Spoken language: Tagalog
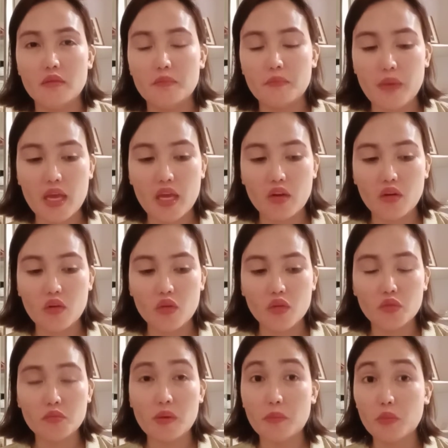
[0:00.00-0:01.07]
Pero
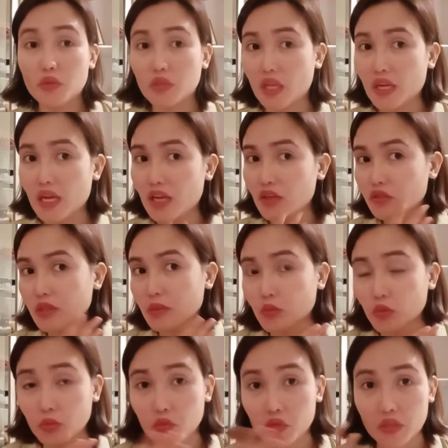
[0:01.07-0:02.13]
yung maputi, lalong
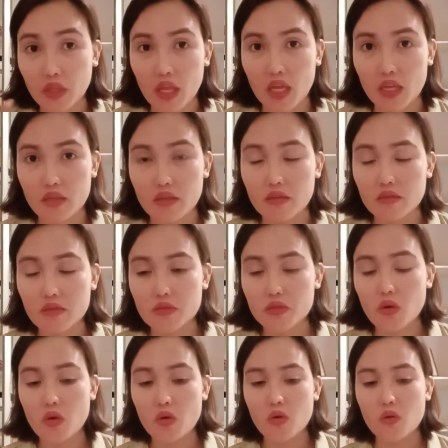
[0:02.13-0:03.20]
namumuti. So,
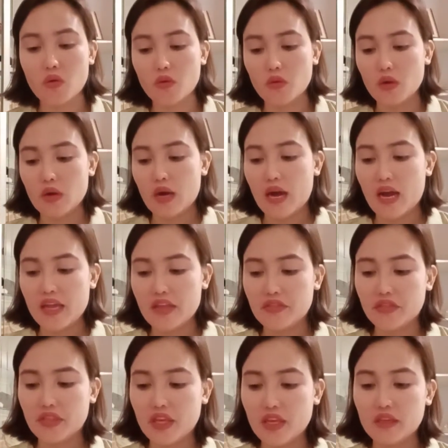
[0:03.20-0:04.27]
I
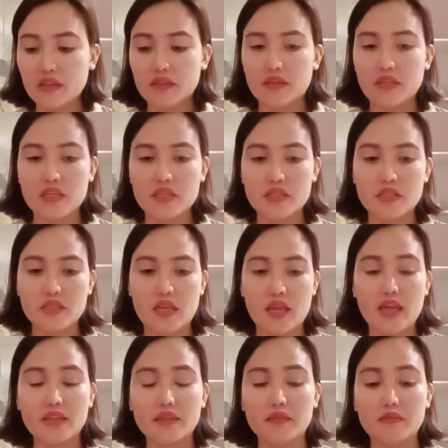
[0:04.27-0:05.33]
think this
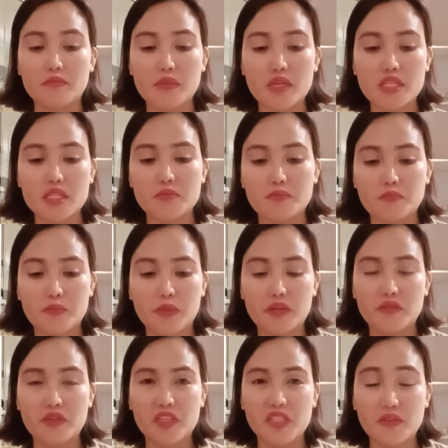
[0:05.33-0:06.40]
set, mas
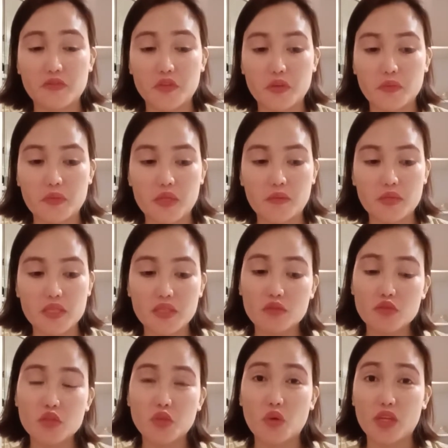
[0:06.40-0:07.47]
perfect siya for me. Mas
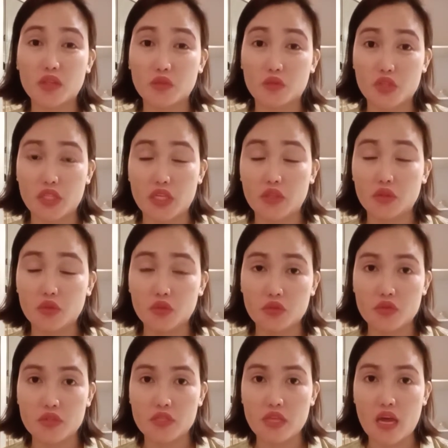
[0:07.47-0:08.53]
nagustuhan ko siya
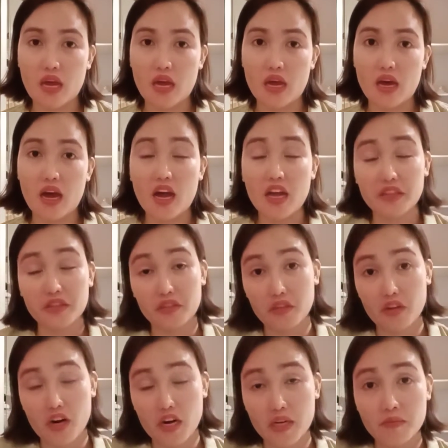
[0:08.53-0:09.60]
doon sa
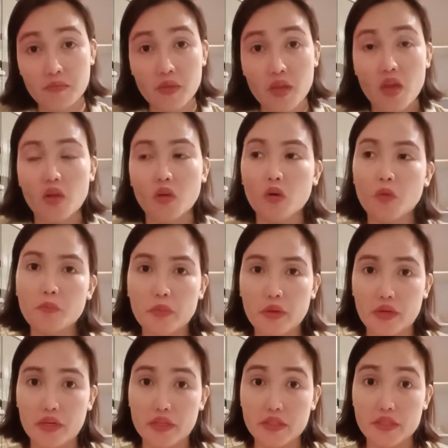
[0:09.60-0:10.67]
underarm
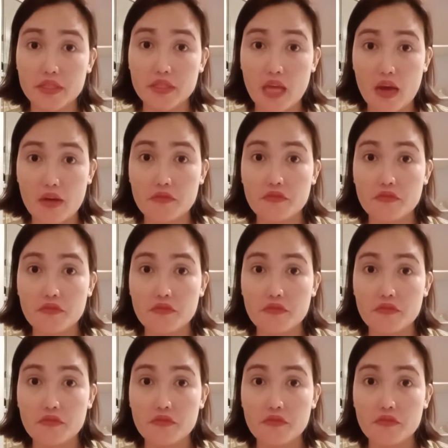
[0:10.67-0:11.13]
compared sa